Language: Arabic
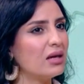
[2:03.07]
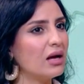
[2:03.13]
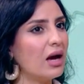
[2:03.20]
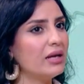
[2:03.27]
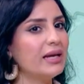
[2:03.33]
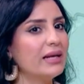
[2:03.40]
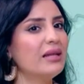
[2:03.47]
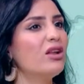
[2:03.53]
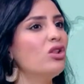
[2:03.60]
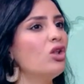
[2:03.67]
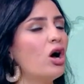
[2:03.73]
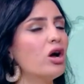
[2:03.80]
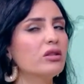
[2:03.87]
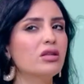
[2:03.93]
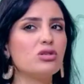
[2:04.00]
يعني انا
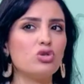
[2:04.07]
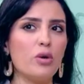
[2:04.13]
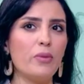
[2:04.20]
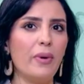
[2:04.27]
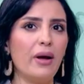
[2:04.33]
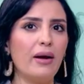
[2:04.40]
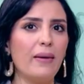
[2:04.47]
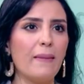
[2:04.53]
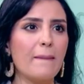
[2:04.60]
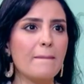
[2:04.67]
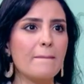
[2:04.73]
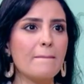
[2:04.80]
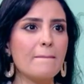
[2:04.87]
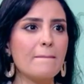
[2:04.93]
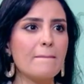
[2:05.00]
النهارده الصبح
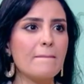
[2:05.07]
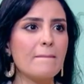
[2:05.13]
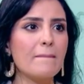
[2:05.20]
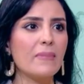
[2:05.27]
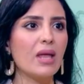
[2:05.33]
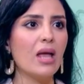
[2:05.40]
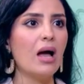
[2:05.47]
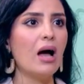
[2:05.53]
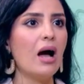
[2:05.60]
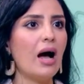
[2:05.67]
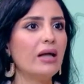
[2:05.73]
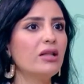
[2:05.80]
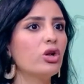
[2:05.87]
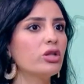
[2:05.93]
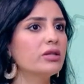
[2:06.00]

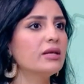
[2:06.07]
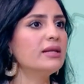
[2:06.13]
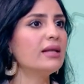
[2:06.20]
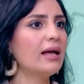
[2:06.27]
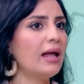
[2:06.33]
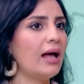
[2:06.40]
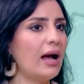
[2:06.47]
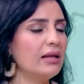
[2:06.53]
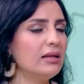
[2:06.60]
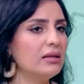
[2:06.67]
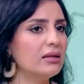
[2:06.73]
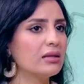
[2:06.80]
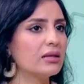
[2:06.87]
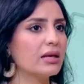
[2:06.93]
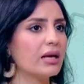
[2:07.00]
انا رديت على حد
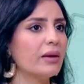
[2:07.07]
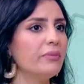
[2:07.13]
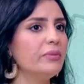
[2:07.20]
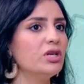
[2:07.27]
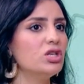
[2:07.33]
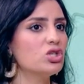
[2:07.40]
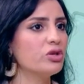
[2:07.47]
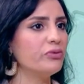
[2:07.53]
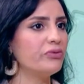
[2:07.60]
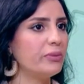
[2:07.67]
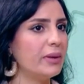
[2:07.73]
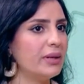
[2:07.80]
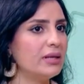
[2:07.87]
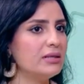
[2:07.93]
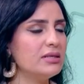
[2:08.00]
كان بيشتم في
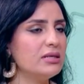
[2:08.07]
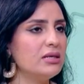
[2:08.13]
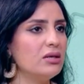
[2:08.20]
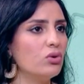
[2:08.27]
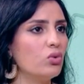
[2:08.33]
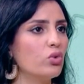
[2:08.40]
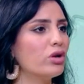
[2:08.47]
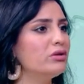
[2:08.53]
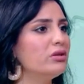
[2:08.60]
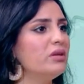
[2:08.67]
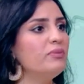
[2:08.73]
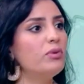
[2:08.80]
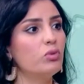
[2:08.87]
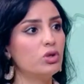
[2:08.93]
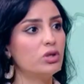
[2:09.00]
بلدي ورديت
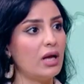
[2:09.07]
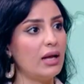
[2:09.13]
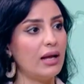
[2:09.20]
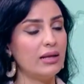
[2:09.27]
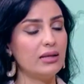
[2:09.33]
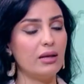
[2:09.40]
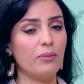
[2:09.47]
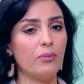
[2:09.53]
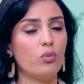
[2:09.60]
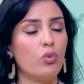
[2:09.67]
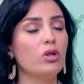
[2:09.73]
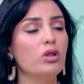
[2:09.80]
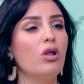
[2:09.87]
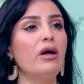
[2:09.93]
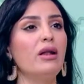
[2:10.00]
بمنتهى إيه؟ الادب
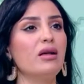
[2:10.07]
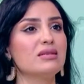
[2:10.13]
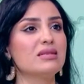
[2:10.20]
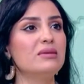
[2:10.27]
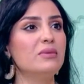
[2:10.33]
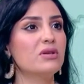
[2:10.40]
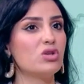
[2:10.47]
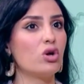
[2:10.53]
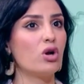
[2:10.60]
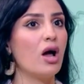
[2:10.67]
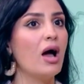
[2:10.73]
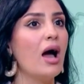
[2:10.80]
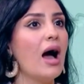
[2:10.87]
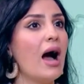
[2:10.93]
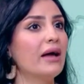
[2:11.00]
والله العظيم يا ساره
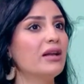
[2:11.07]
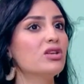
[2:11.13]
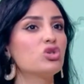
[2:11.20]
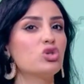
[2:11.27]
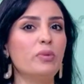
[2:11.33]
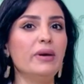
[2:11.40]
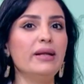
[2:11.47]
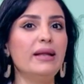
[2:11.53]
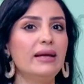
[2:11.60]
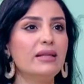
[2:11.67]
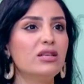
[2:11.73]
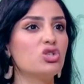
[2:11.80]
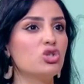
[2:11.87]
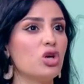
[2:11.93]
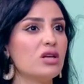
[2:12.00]
انا الصبح لقيت
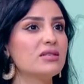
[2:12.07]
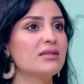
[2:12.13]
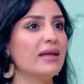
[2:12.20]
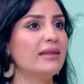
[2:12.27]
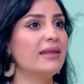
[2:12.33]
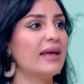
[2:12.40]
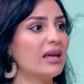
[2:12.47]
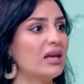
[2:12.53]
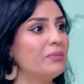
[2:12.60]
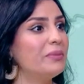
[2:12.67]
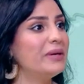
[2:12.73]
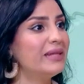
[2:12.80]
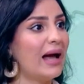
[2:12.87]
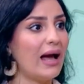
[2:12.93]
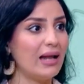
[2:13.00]
الشخص ده داخل
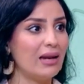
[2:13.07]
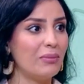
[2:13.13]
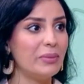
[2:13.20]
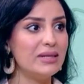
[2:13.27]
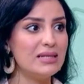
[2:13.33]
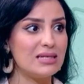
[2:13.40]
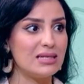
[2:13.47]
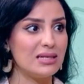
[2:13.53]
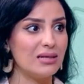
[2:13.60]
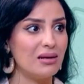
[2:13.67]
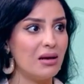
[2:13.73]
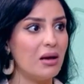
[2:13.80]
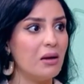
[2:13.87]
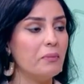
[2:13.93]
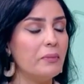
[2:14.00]
بيدعي على بنتي
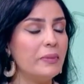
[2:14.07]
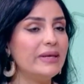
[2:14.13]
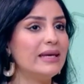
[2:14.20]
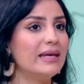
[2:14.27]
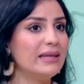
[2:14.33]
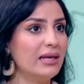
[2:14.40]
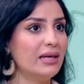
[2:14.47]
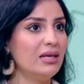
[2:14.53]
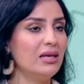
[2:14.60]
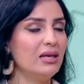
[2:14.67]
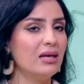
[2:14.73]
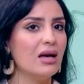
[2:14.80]
بيدعي